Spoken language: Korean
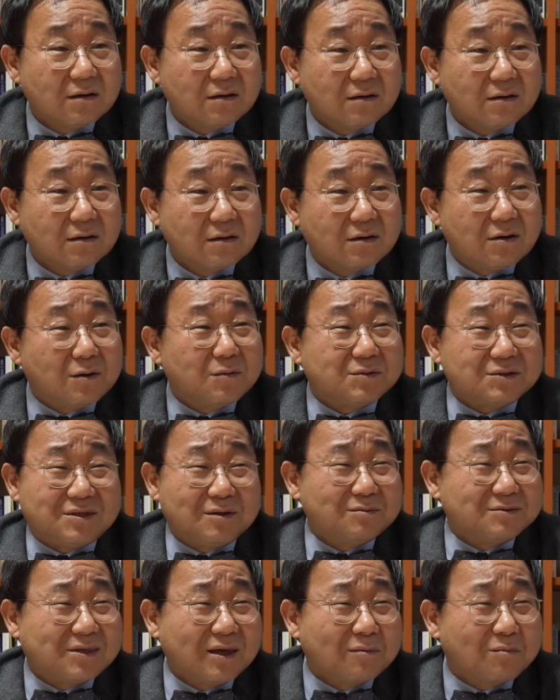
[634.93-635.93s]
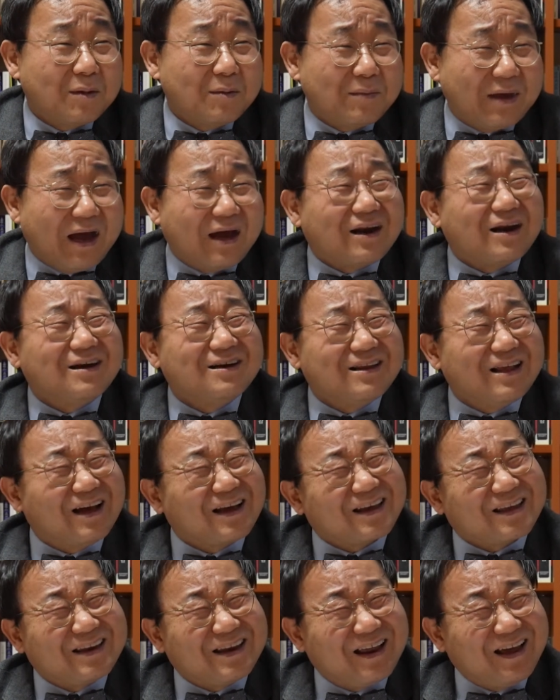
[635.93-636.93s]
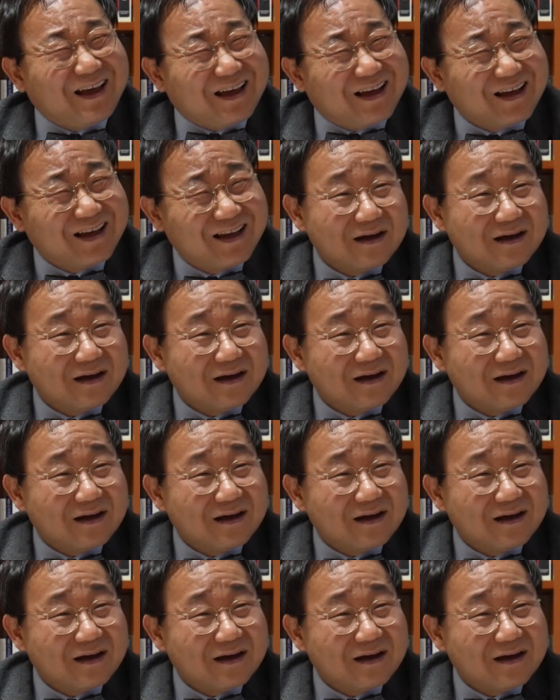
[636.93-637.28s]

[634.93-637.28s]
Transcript: 그럼 지금 성매매 하라는 이야기네?